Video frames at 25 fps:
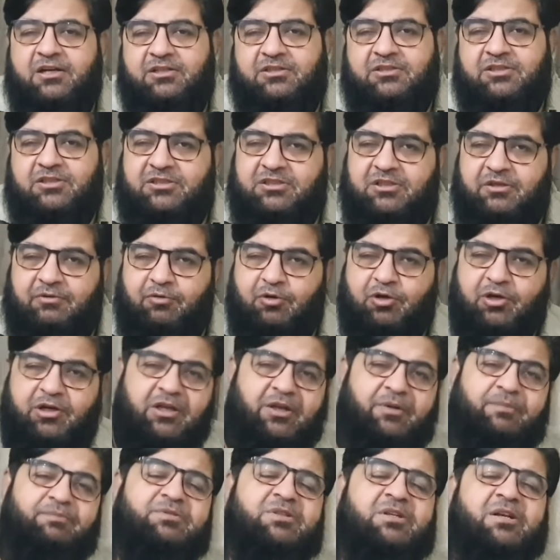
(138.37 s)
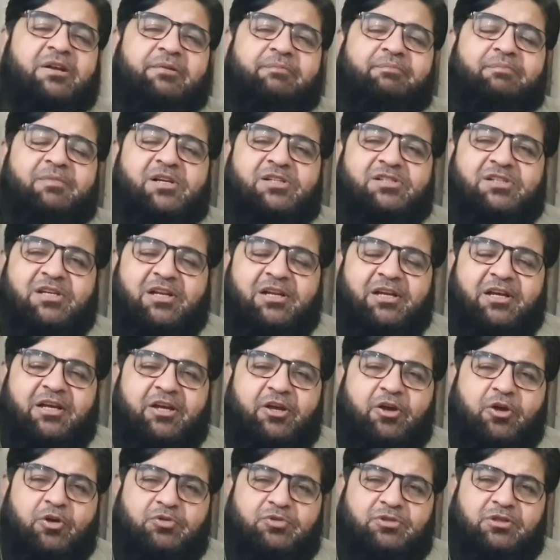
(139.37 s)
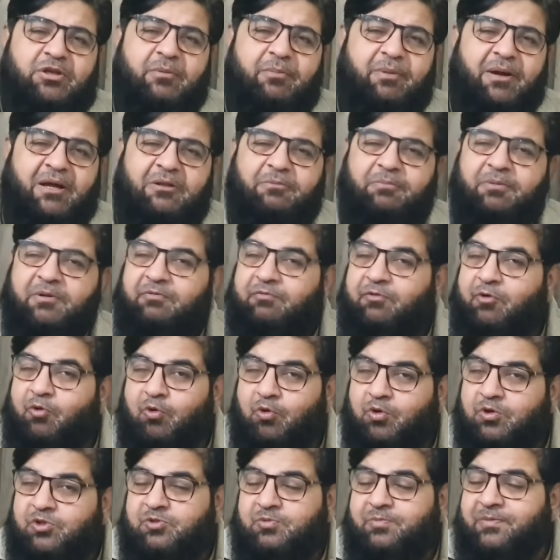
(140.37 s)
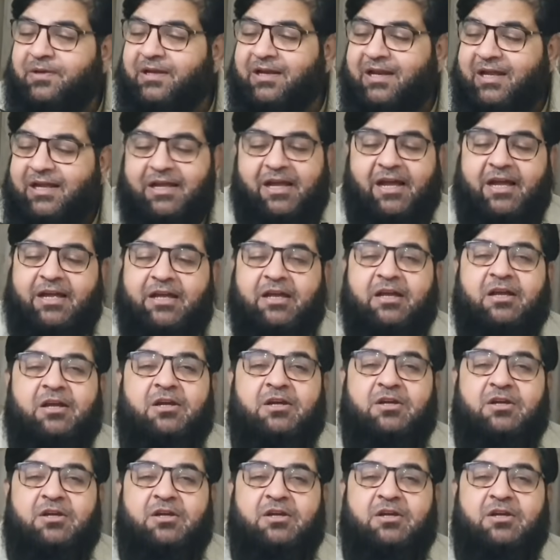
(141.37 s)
जिससे वो डीप स्लीप में चली गई और उसके बाद फिर वो होश में नहीं आई